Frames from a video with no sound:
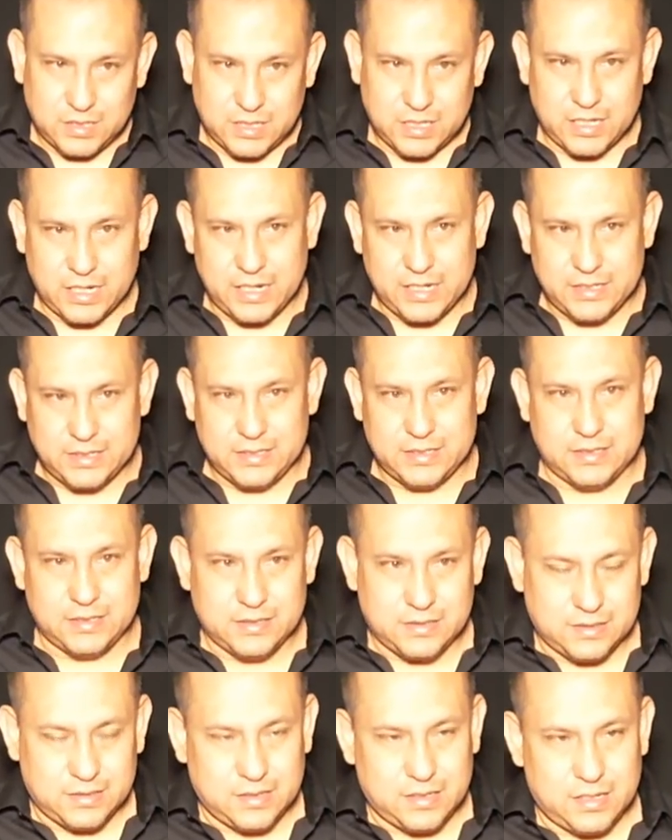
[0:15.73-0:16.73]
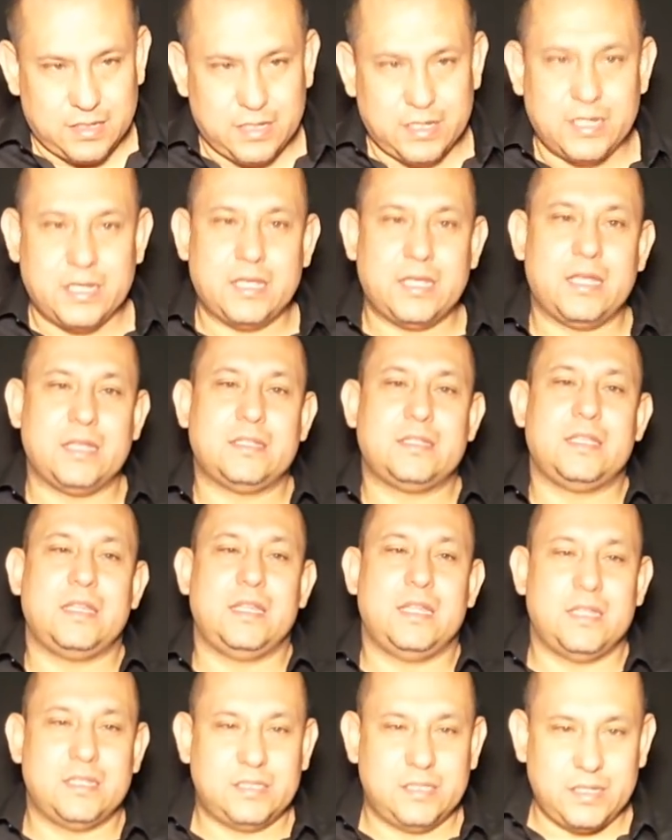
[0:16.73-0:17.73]
¿Crees que
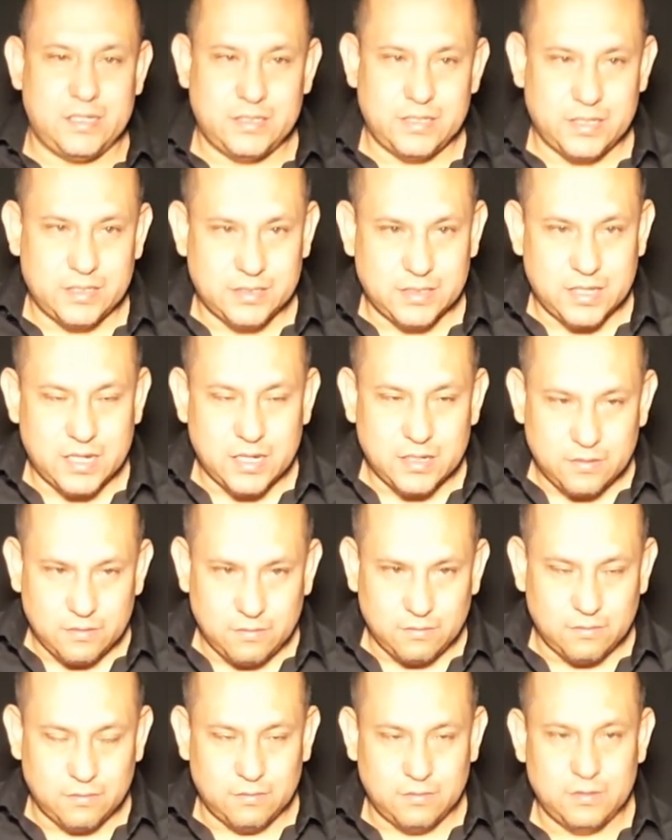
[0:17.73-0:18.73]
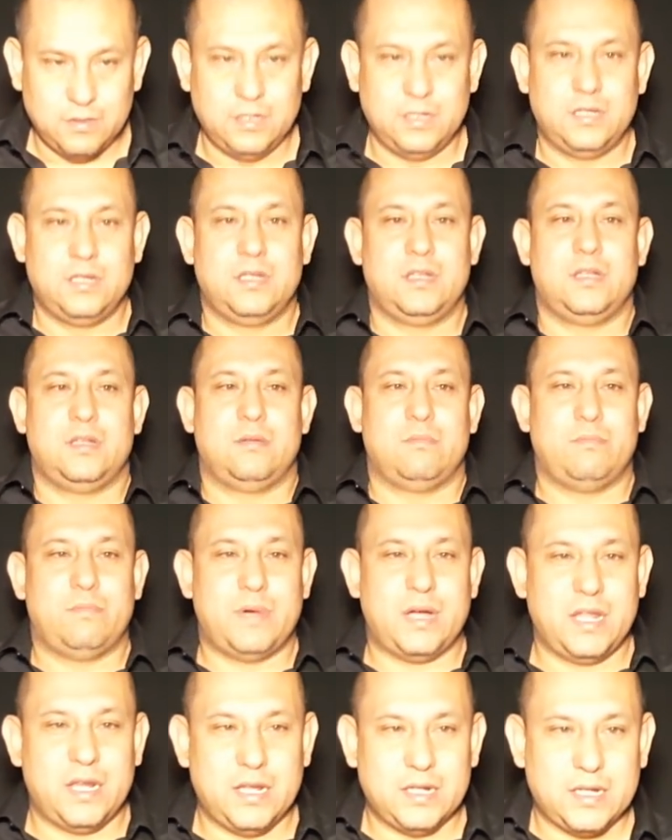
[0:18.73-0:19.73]
si les dices que no,
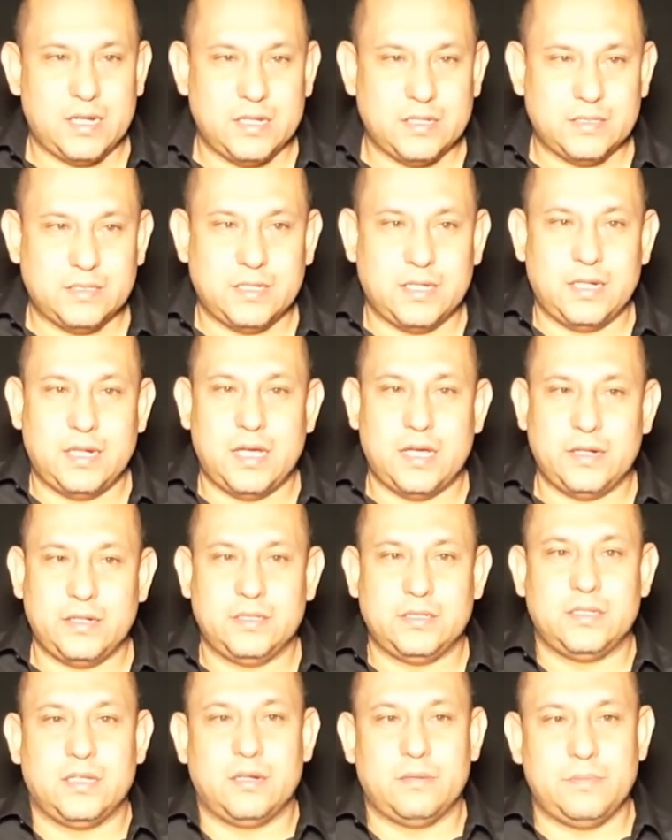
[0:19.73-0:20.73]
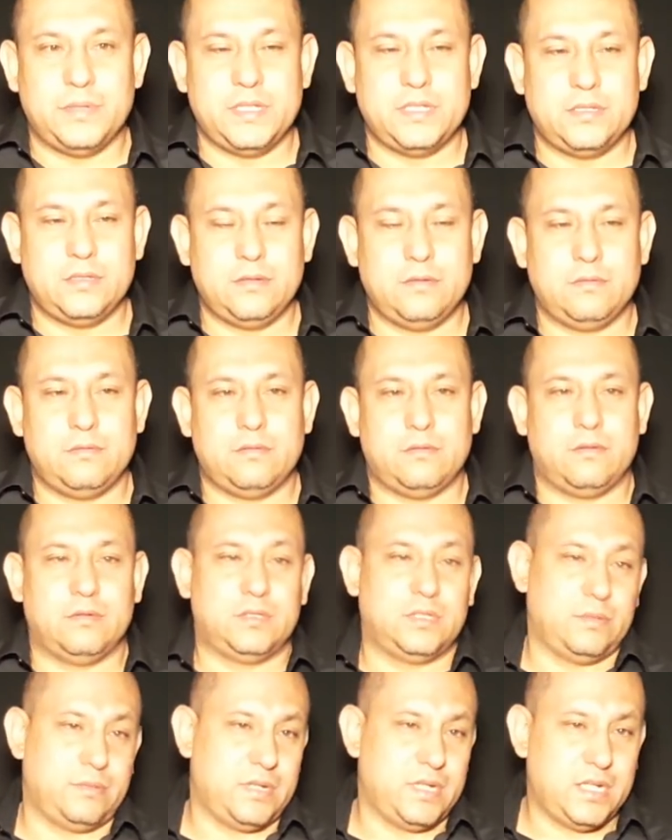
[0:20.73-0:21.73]
van a cancelar el servicio
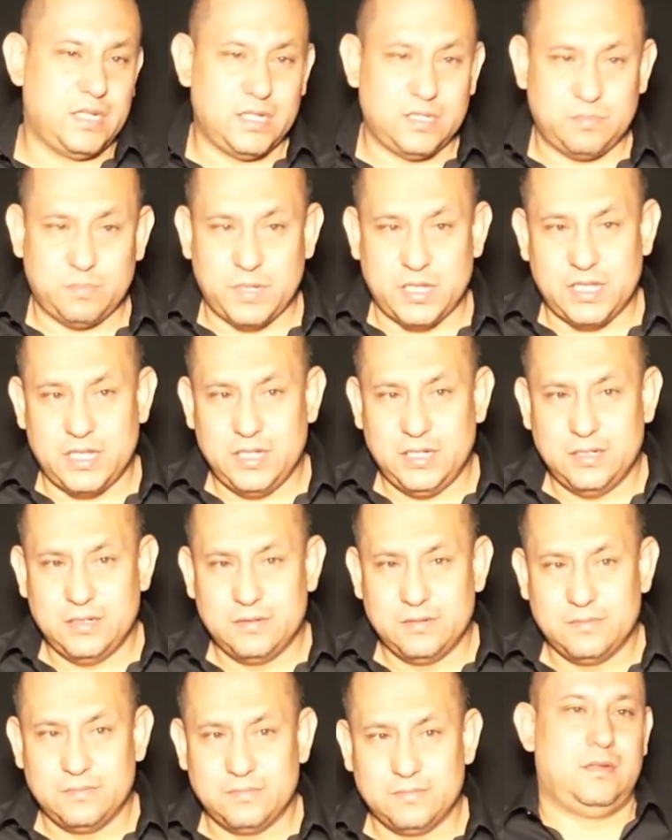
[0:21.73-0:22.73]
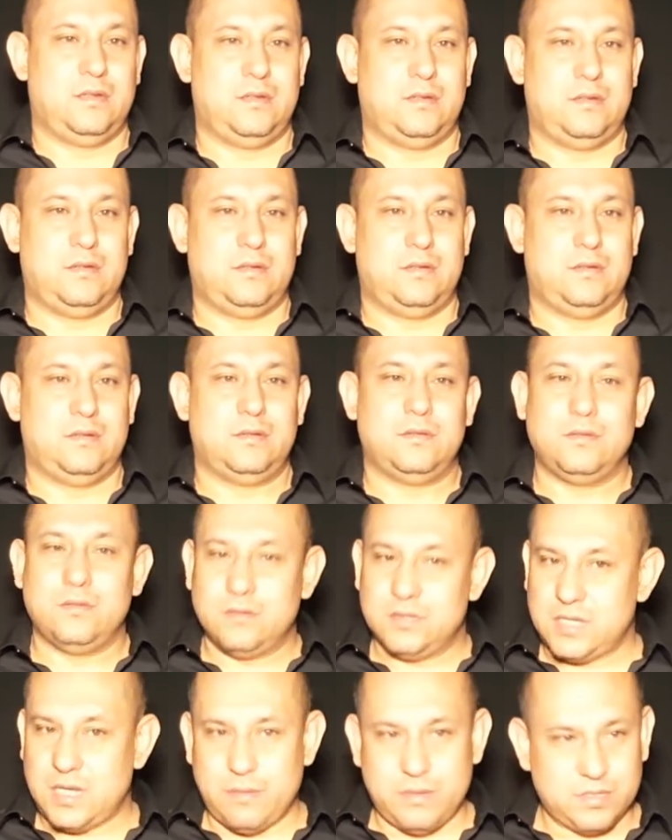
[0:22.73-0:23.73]
o te van a despedir?
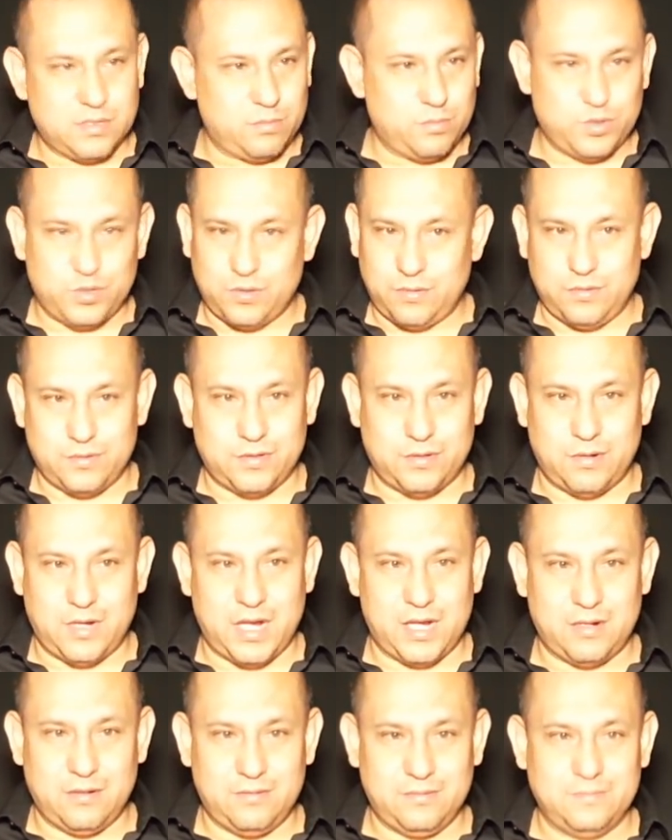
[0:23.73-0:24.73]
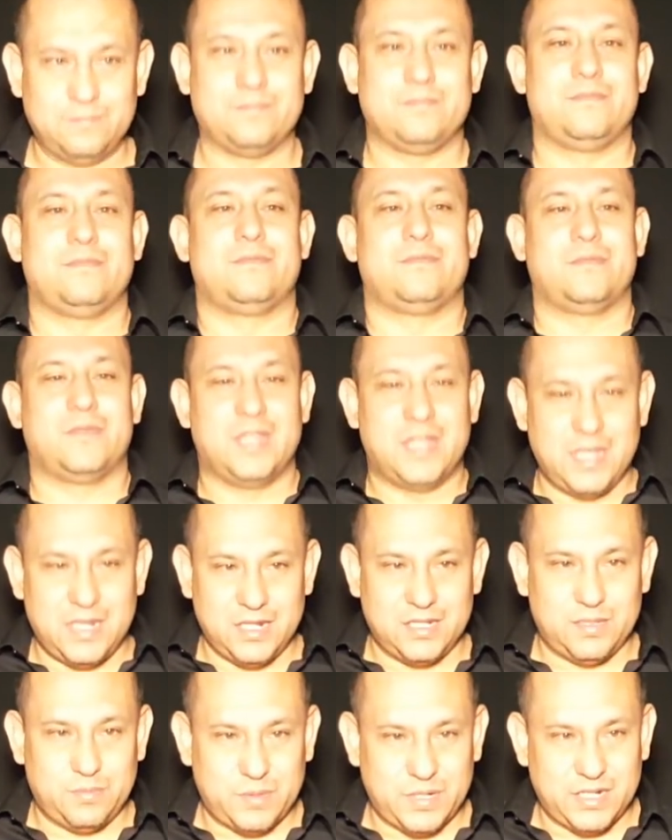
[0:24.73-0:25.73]
¿No sabes cómo solucionarlo?
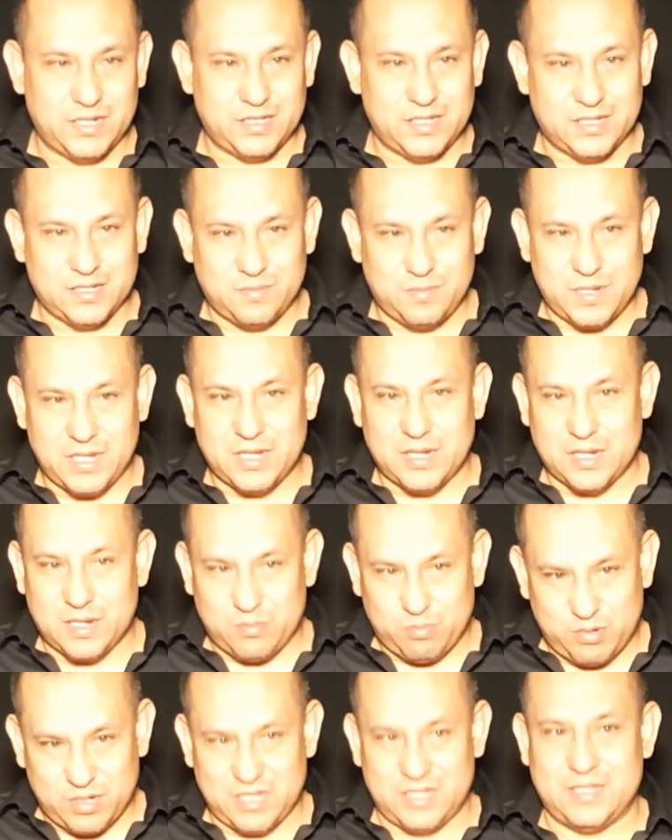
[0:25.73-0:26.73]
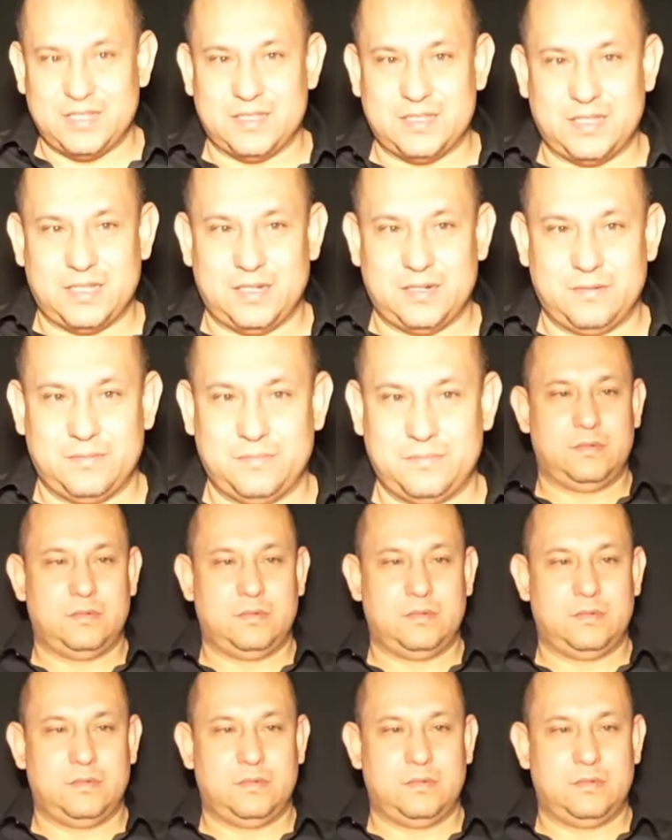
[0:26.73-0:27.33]
Quédate para que te explique qué puedes hacer.